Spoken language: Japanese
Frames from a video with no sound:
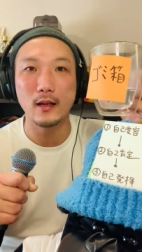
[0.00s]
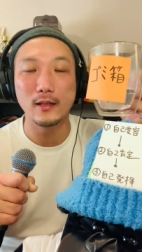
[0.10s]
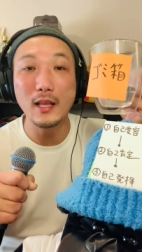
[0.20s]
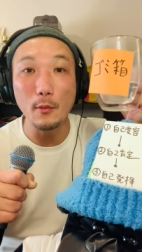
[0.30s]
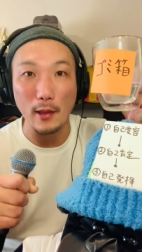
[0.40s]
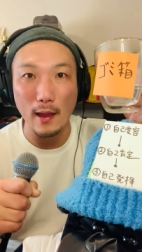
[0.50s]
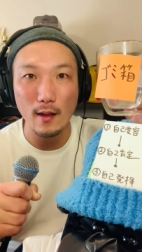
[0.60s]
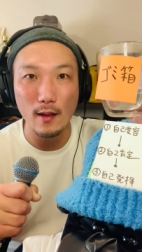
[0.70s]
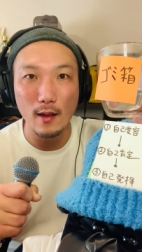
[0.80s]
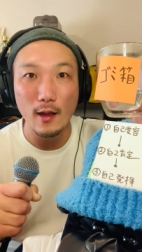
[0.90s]
でもね、
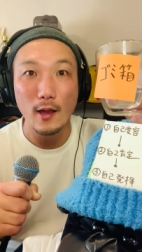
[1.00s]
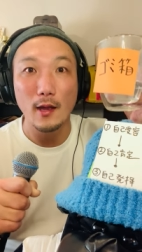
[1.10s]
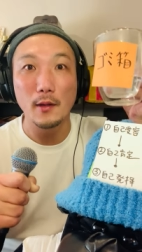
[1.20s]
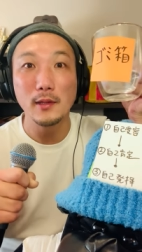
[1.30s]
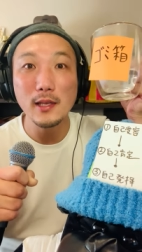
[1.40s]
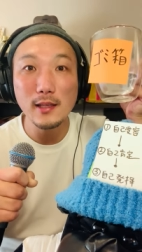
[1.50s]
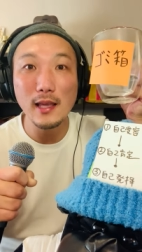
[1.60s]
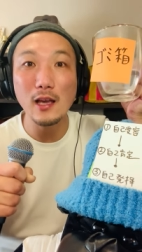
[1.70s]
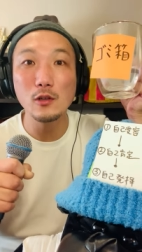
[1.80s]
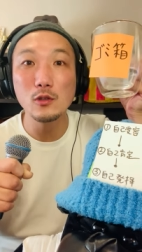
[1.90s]
人
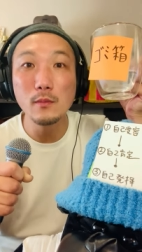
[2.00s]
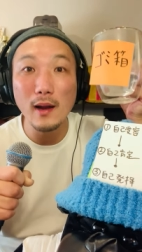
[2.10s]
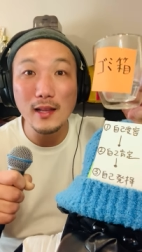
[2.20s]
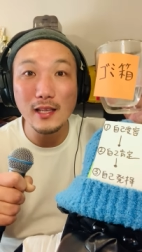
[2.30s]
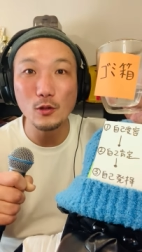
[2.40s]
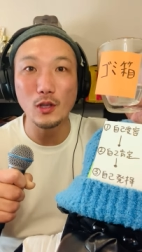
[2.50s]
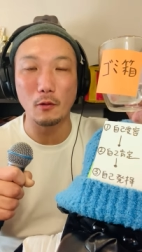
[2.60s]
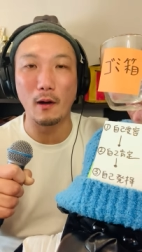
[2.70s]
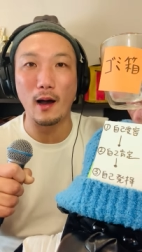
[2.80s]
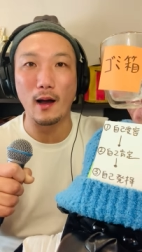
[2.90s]
間生まれた時
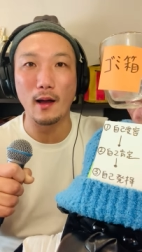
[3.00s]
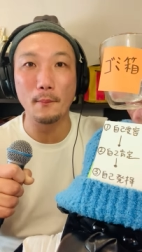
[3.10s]
は